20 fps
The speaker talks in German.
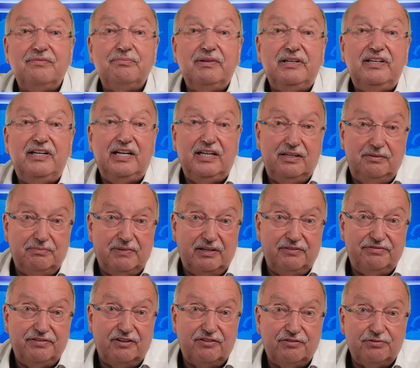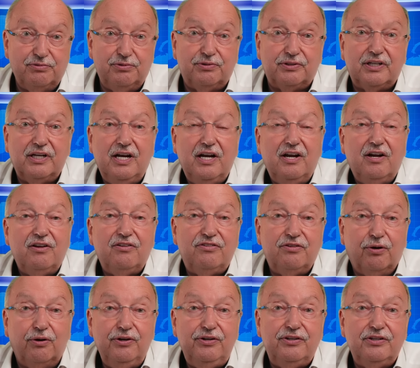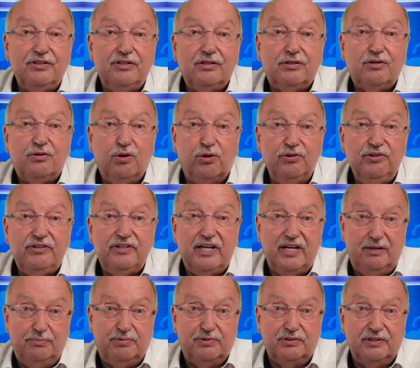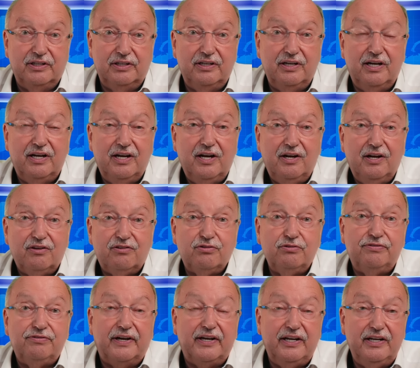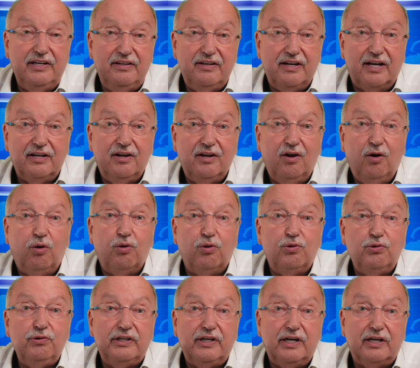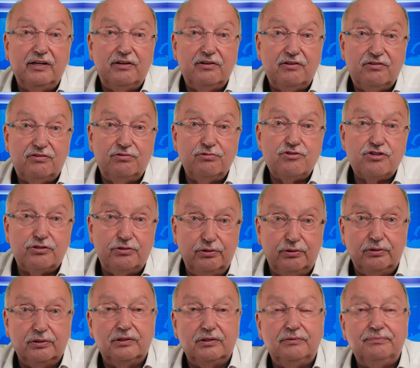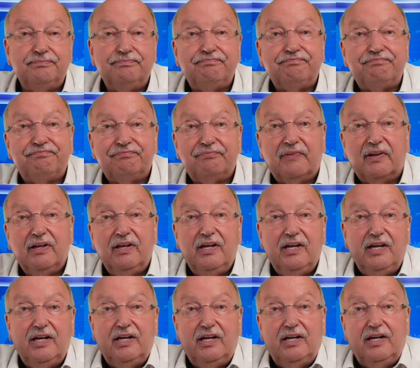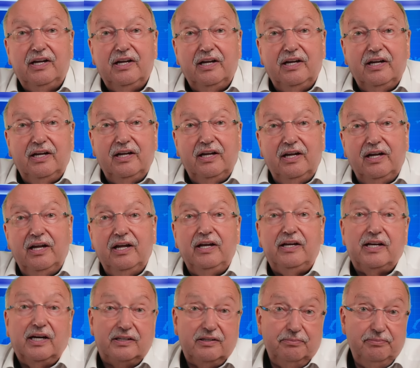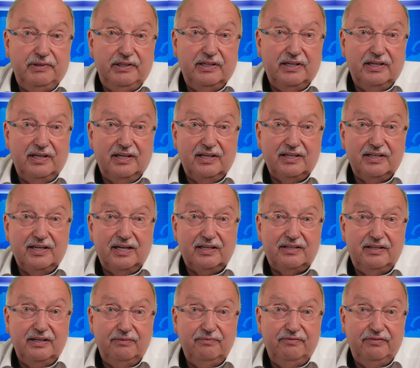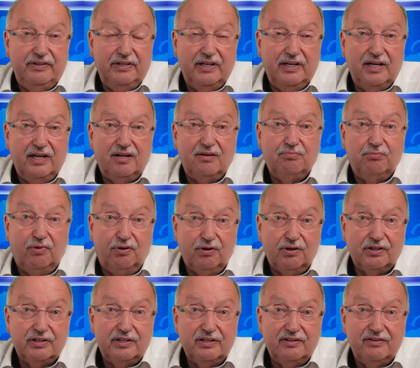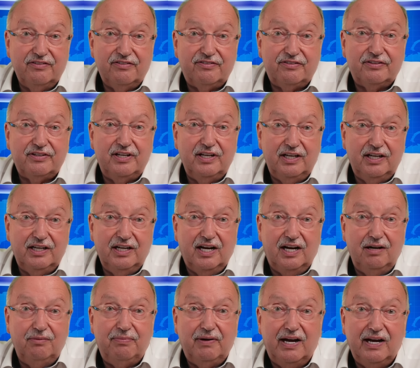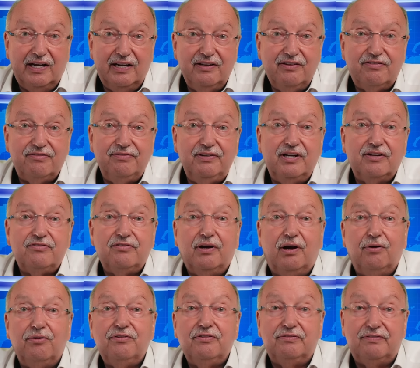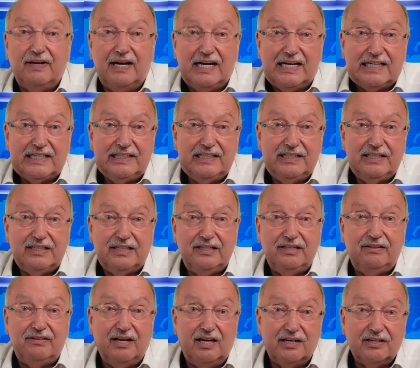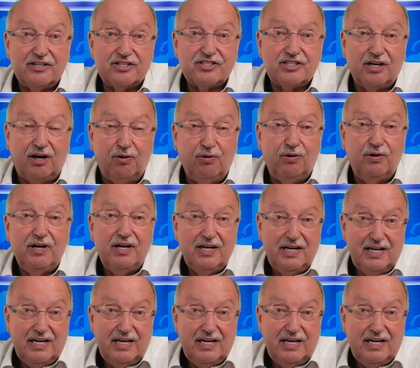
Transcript: mit denen man versucht, solche Kundgebungen zu verhindern oder zu stören. Ich hatte mir, nachdem wir morgens gegen halb eins wieder zu Hause waren, die Tagesschau